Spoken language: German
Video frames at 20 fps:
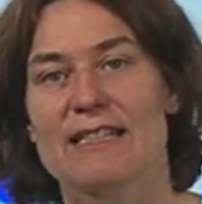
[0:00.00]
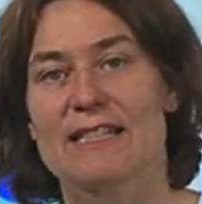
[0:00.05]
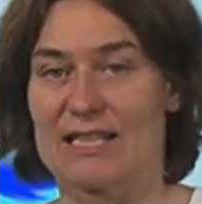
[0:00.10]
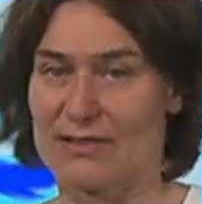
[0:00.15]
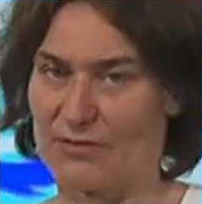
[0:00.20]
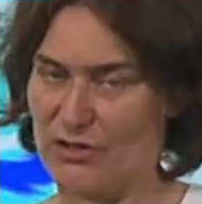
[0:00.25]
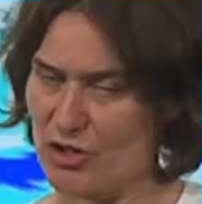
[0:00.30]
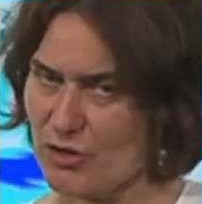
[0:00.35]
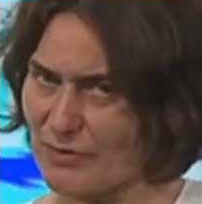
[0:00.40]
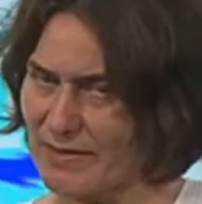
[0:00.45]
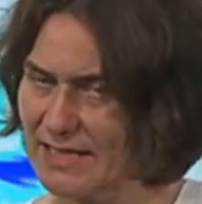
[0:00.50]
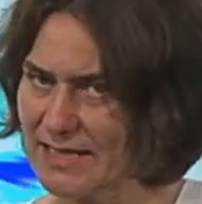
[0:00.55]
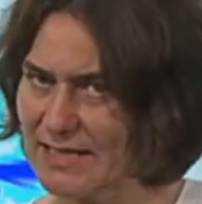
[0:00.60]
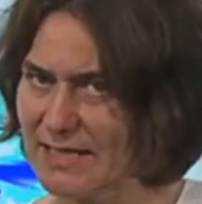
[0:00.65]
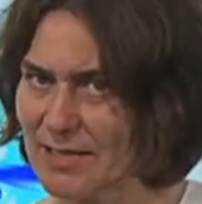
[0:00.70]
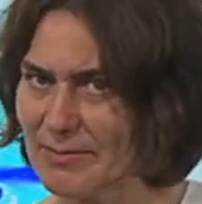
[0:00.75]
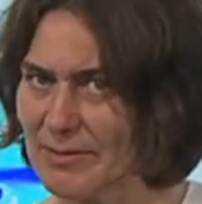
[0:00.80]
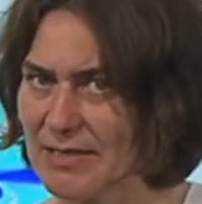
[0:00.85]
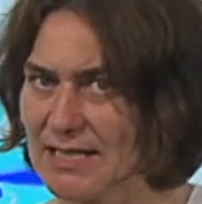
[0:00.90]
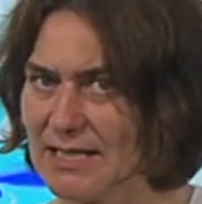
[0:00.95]
Es verschwindet
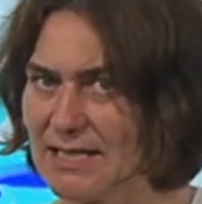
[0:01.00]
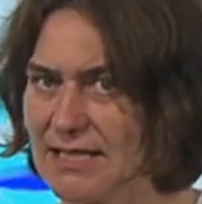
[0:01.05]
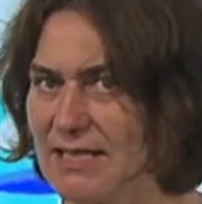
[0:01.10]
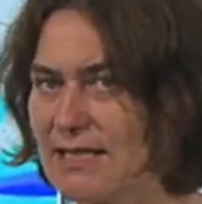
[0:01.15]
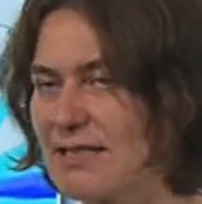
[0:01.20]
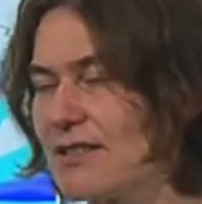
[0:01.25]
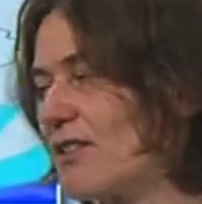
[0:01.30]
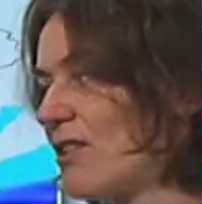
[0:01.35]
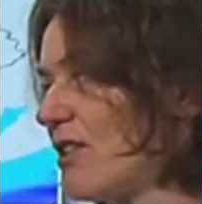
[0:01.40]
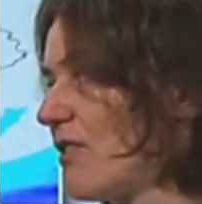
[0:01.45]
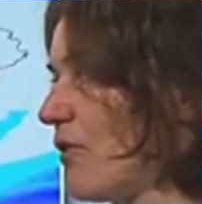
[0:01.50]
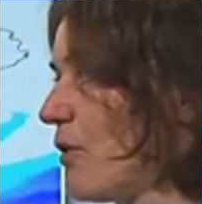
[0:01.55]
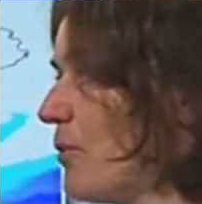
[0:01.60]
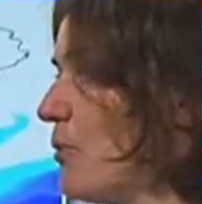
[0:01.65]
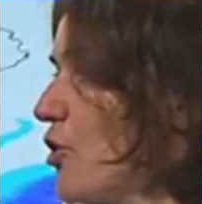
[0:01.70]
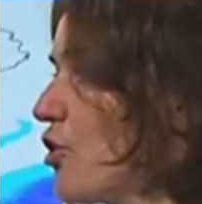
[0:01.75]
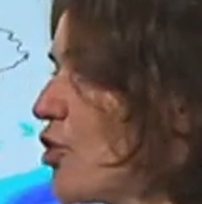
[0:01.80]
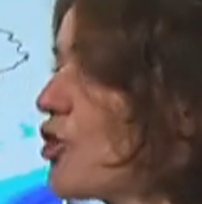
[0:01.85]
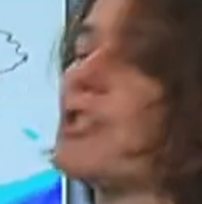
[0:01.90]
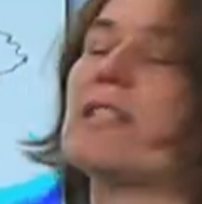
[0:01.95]
aber nicht, sondern
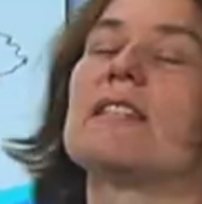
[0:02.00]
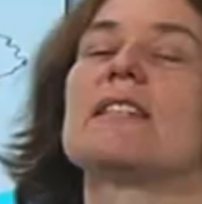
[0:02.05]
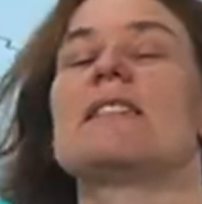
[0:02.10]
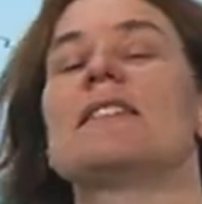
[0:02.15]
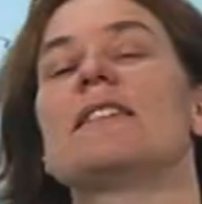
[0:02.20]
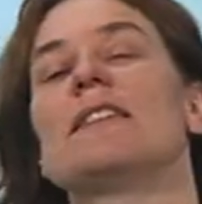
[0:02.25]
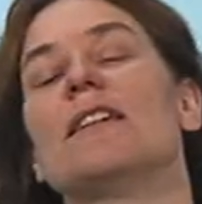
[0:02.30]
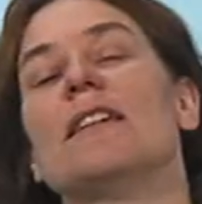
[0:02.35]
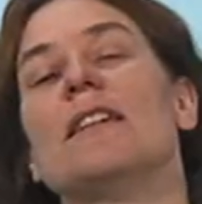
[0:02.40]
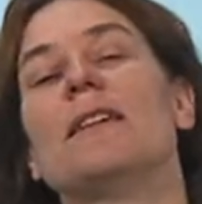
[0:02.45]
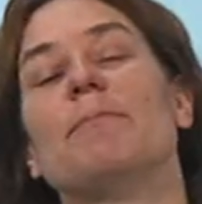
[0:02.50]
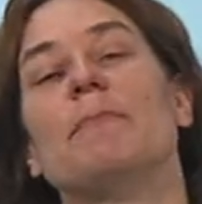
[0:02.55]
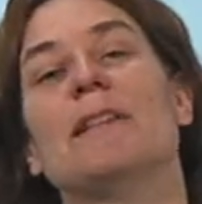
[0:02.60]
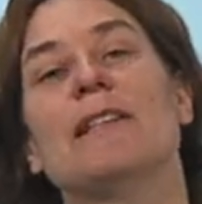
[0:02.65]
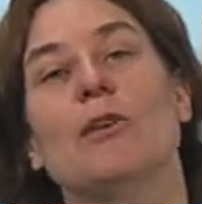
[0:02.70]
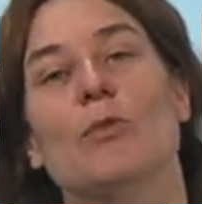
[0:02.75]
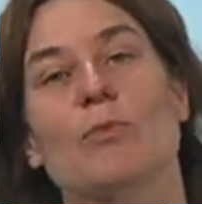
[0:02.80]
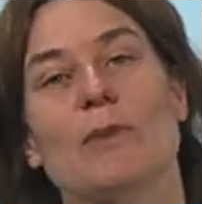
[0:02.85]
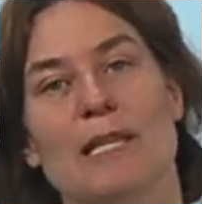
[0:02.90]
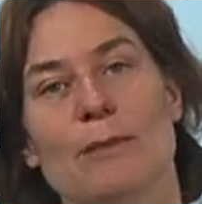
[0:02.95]
vermischt sich mit
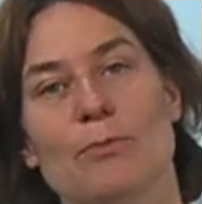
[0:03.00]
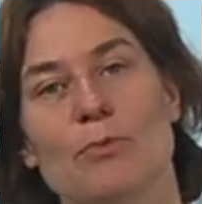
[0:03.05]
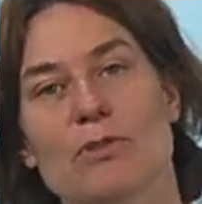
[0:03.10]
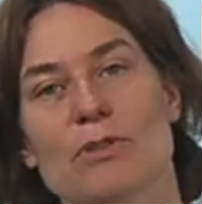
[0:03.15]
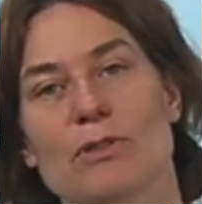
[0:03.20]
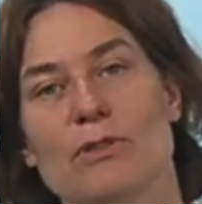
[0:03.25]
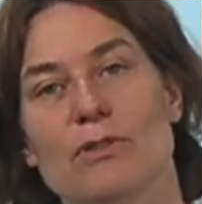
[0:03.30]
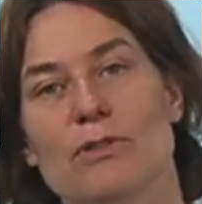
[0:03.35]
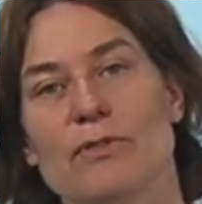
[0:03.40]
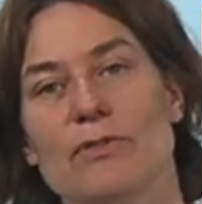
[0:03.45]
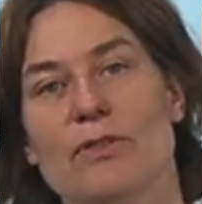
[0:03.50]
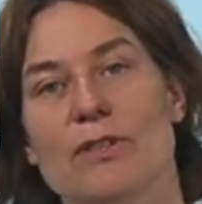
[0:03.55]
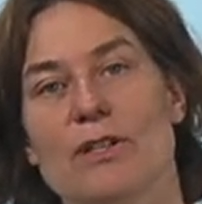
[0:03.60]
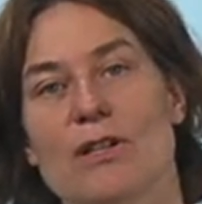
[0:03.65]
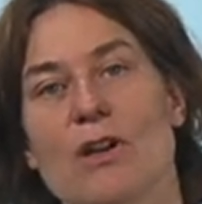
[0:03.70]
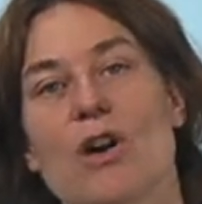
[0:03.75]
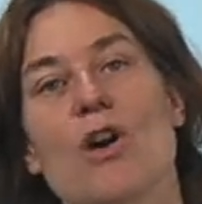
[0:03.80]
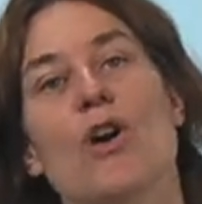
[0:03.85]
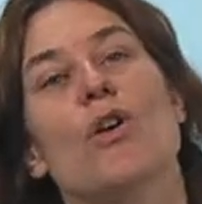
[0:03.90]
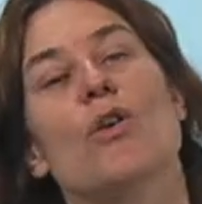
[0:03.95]
der Umgebungsluft
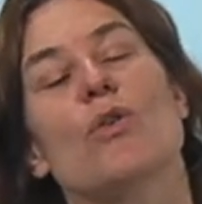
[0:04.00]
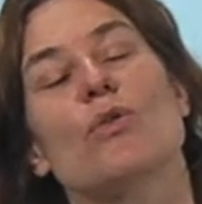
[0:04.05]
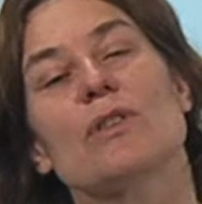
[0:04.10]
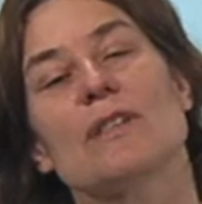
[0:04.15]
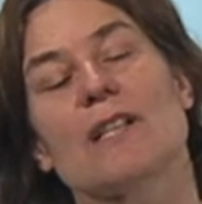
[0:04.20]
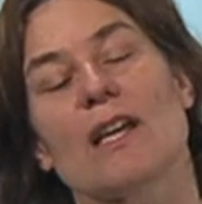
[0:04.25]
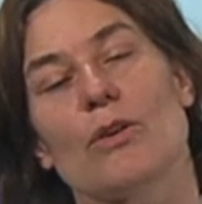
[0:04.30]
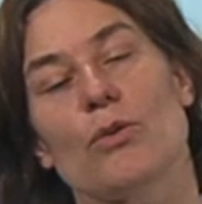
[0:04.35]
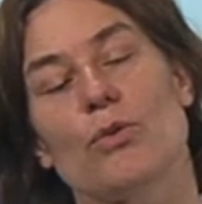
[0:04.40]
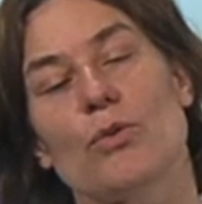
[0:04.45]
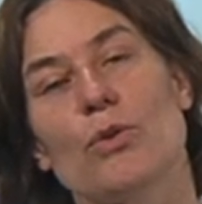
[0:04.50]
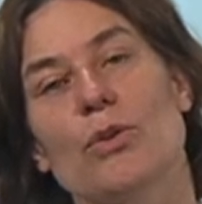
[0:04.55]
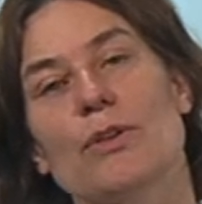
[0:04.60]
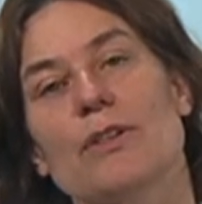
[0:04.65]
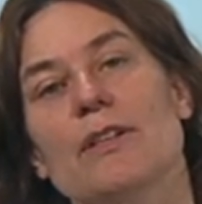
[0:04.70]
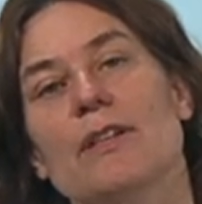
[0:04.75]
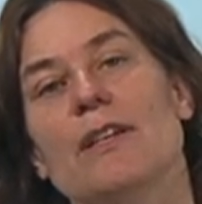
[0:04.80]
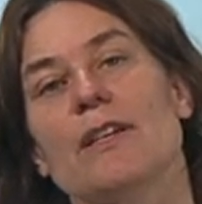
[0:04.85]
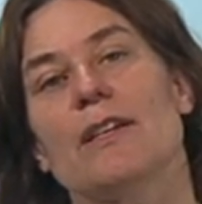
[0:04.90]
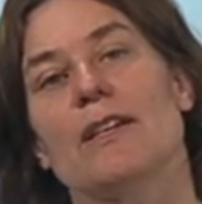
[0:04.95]
und
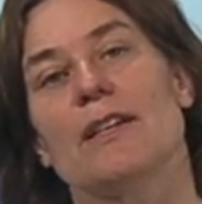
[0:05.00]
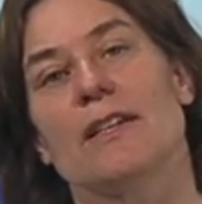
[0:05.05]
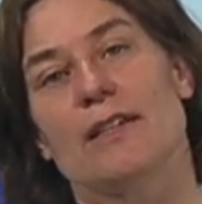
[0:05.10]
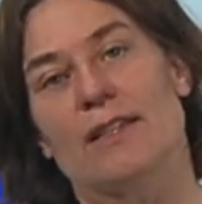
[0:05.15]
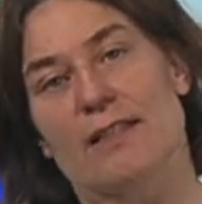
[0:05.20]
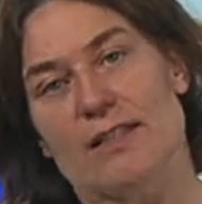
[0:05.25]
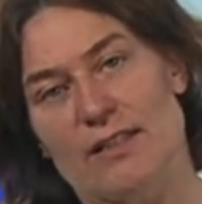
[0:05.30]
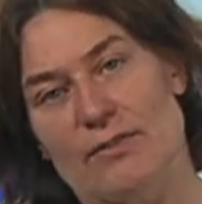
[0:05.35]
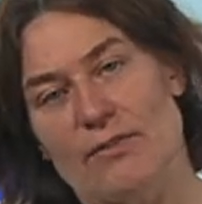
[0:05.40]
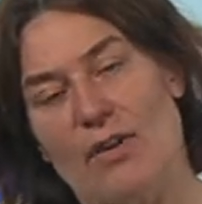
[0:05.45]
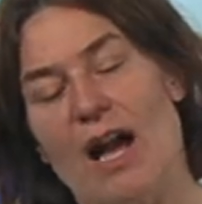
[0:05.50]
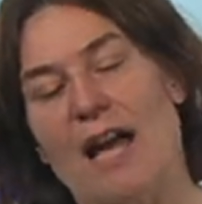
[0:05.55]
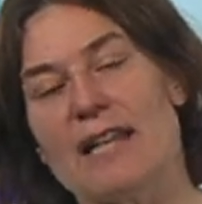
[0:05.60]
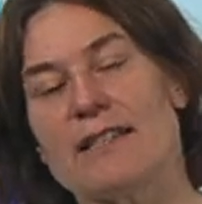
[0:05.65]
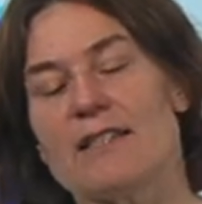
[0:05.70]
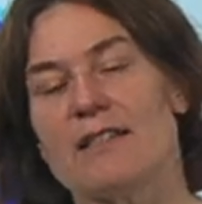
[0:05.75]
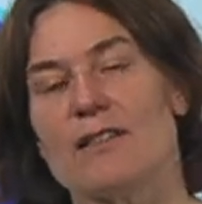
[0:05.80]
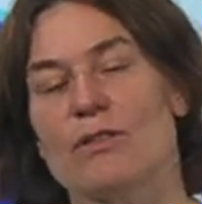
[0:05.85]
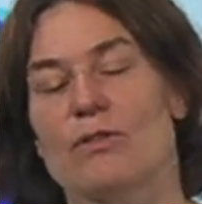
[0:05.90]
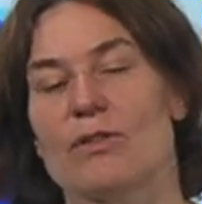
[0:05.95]
erhöht die
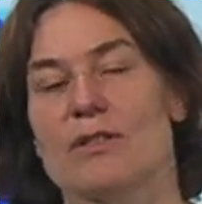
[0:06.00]
vorhandene